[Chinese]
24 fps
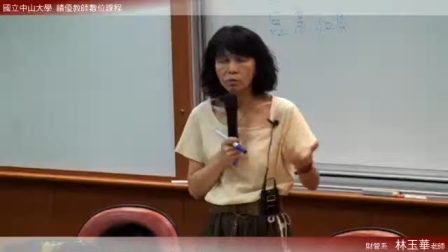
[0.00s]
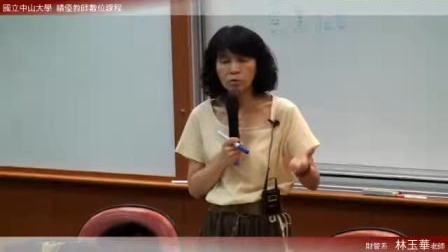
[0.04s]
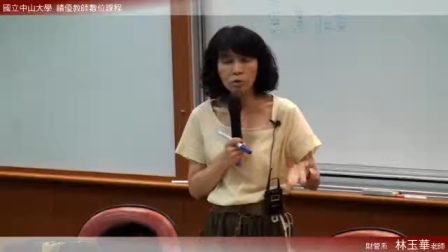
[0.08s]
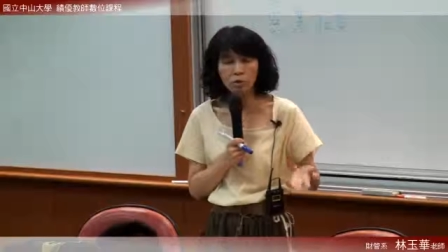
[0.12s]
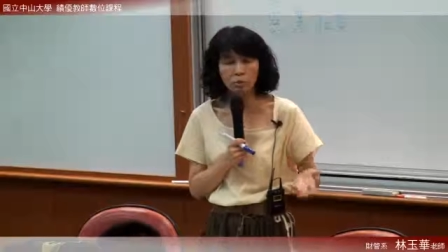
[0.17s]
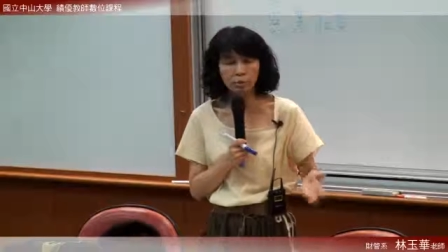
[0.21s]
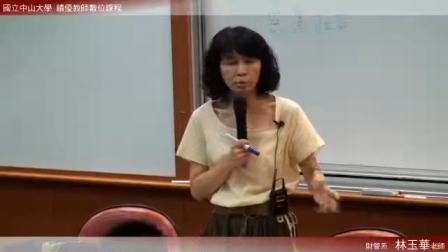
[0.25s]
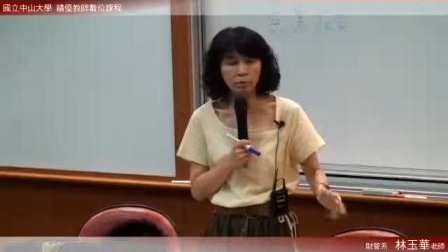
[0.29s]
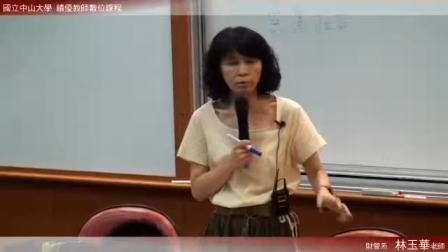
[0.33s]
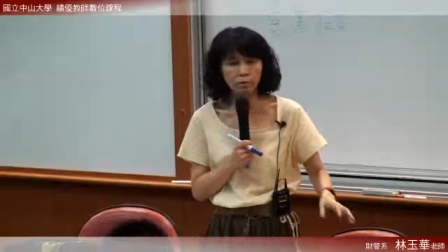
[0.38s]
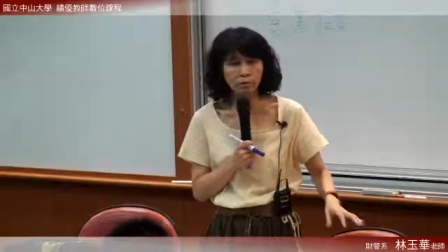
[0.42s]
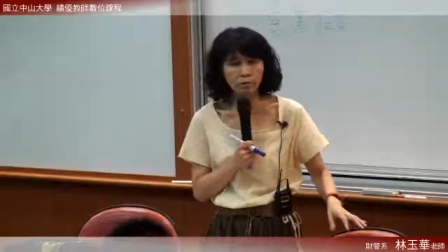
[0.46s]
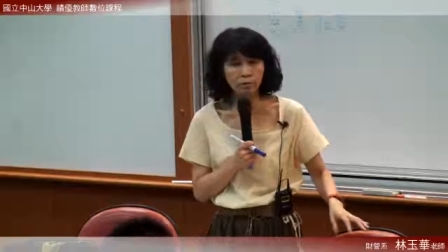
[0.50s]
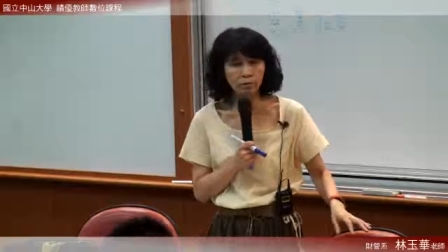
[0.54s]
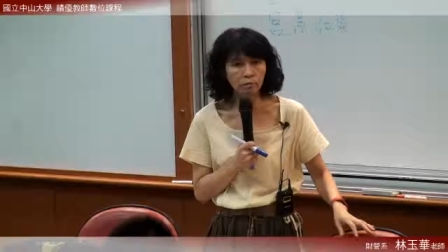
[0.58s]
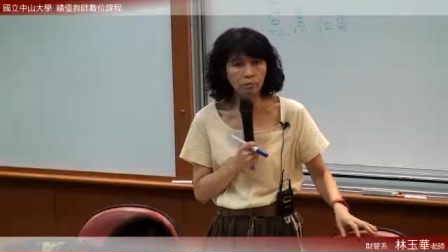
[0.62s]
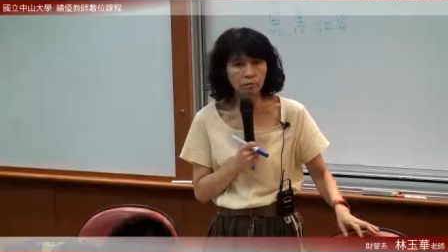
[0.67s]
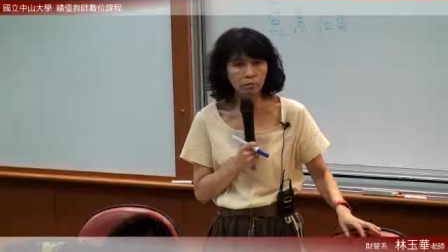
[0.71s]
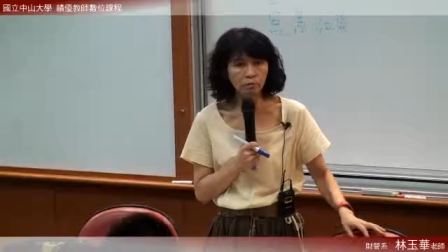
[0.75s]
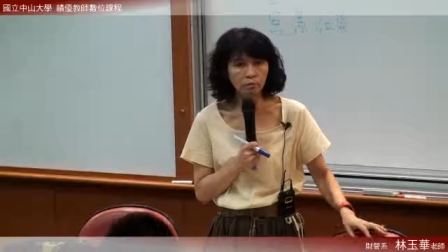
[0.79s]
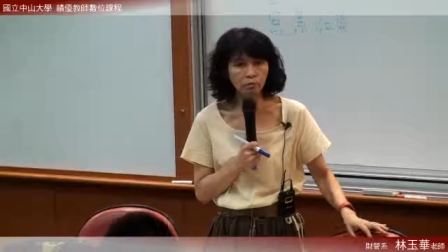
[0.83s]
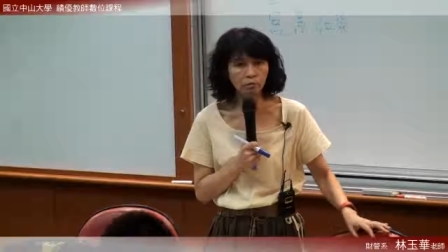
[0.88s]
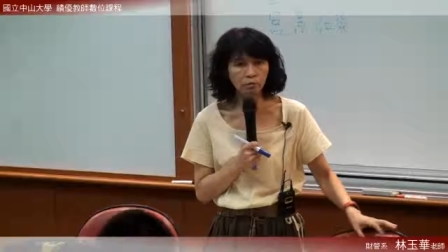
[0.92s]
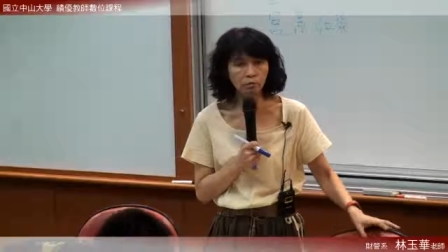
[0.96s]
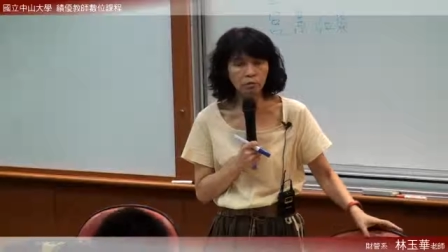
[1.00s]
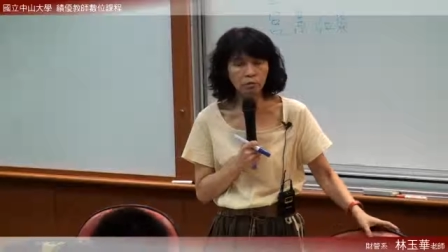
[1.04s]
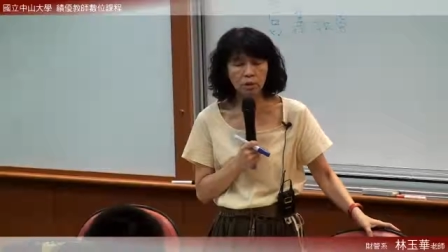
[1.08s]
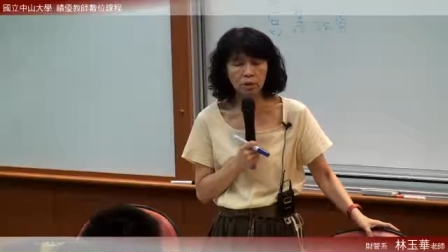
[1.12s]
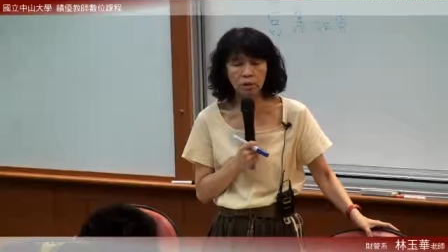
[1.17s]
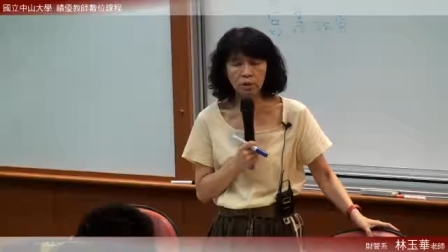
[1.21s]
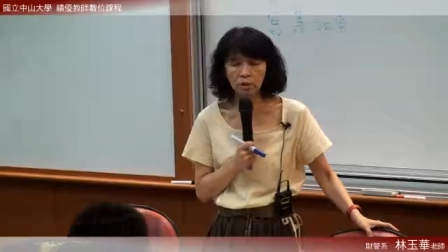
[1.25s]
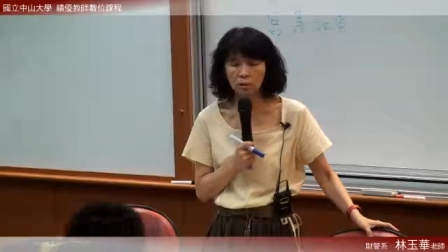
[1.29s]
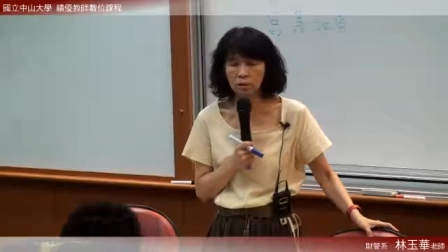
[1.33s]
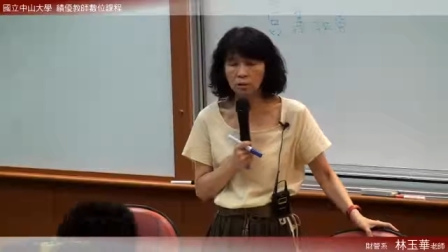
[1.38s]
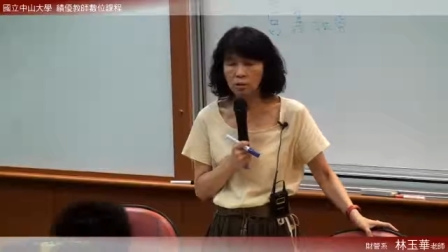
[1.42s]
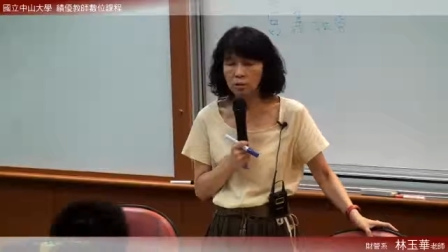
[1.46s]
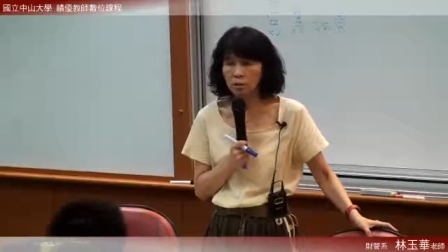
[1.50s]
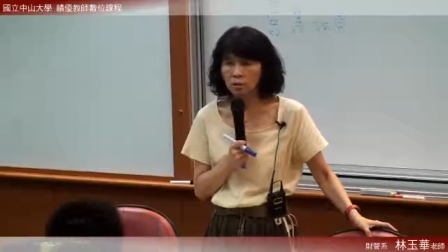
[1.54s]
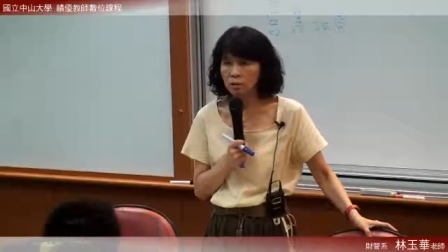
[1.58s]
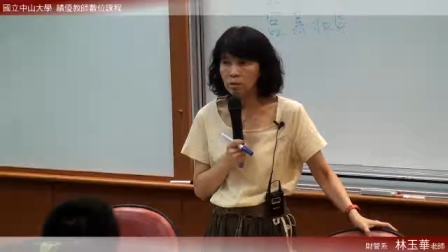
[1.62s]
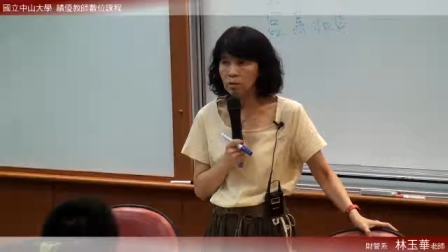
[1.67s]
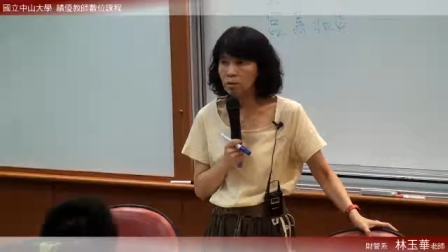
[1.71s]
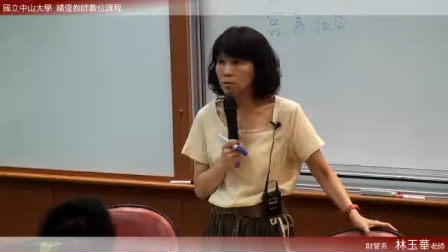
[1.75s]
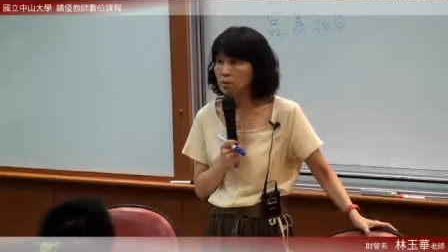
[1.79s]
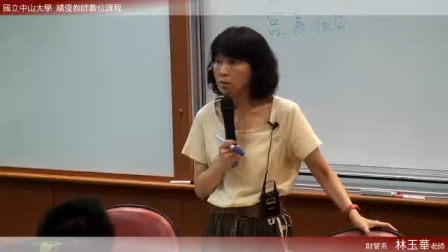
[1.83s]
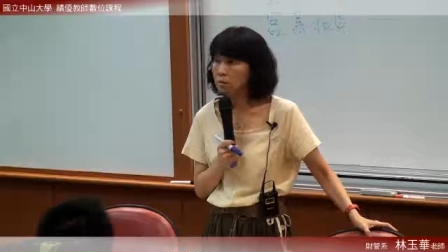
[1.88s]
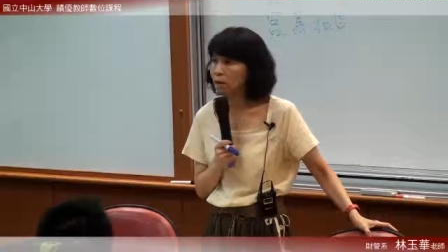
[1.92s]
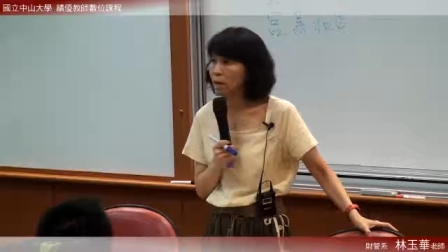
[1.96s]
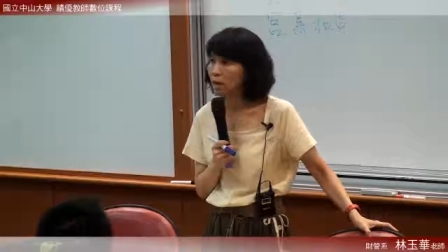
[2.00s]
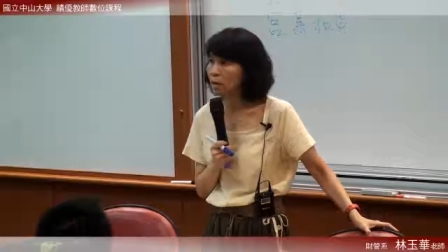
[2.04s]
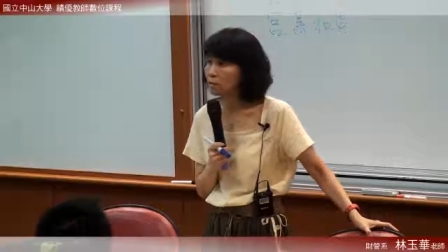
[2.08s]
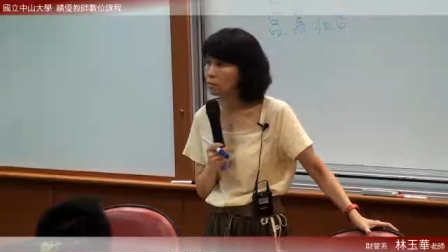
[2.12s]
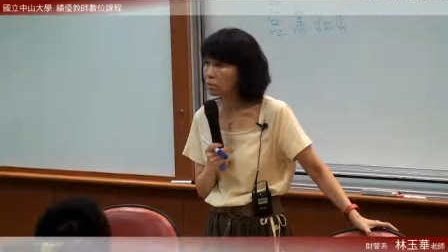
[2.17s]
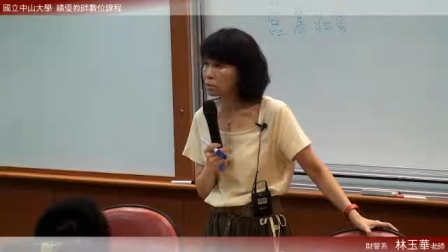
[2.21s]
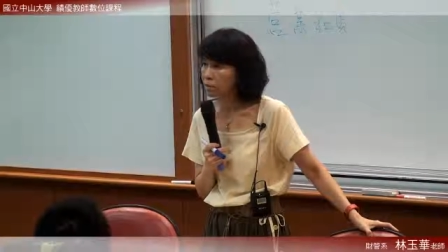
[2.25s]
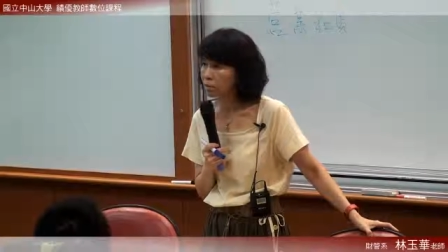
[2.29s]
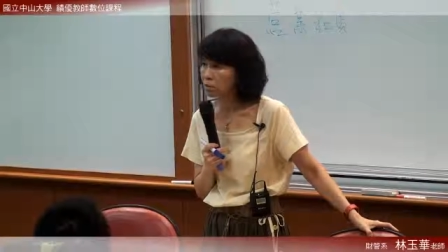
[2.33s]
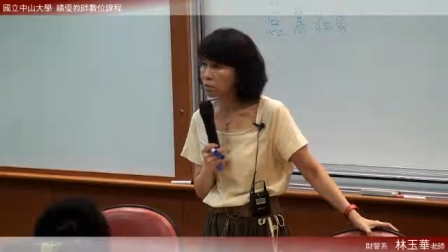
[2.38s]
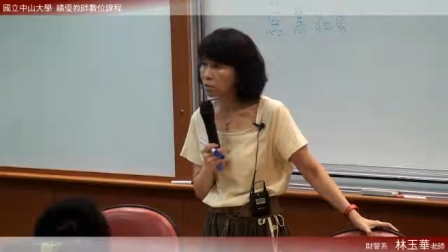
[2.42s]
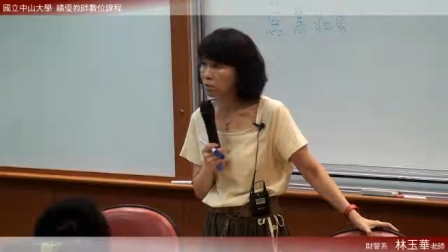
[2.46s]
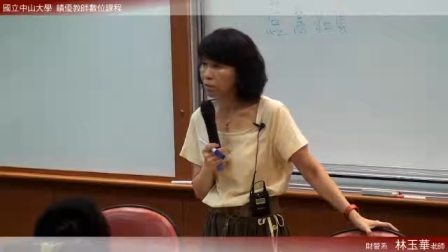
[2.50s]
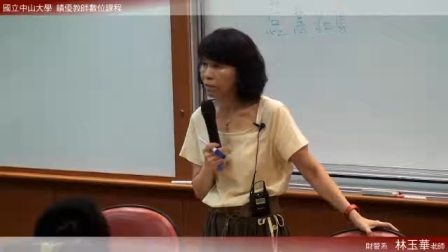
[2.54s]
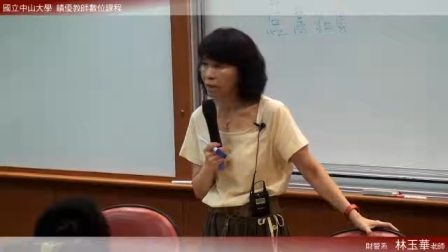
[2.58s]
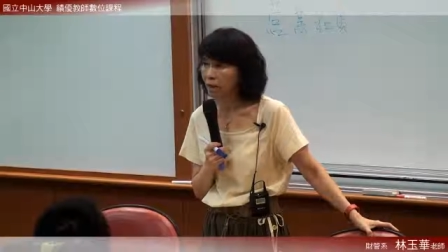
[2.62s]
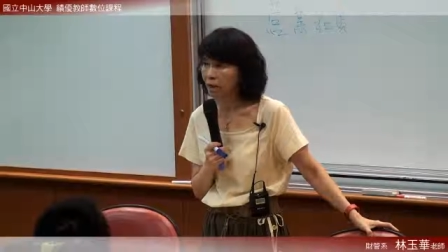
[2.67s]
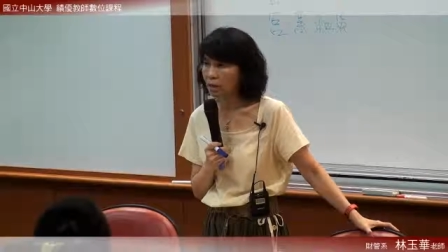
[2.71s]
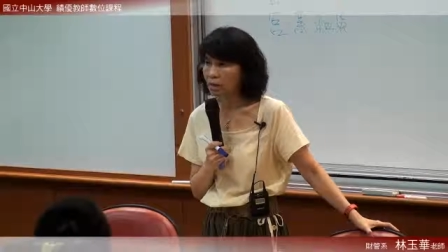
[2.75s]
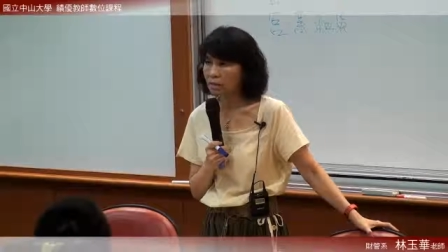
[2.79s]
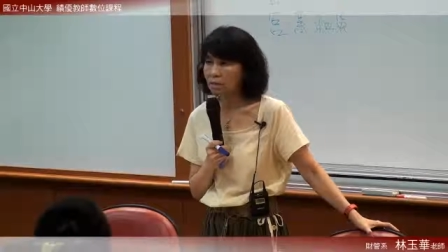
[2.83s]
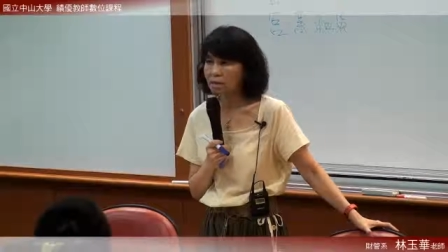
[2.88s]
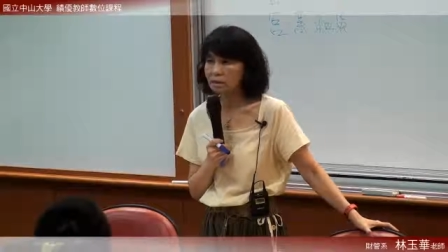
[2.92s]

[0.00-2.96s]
做你不用付租金，有这么好的事吗？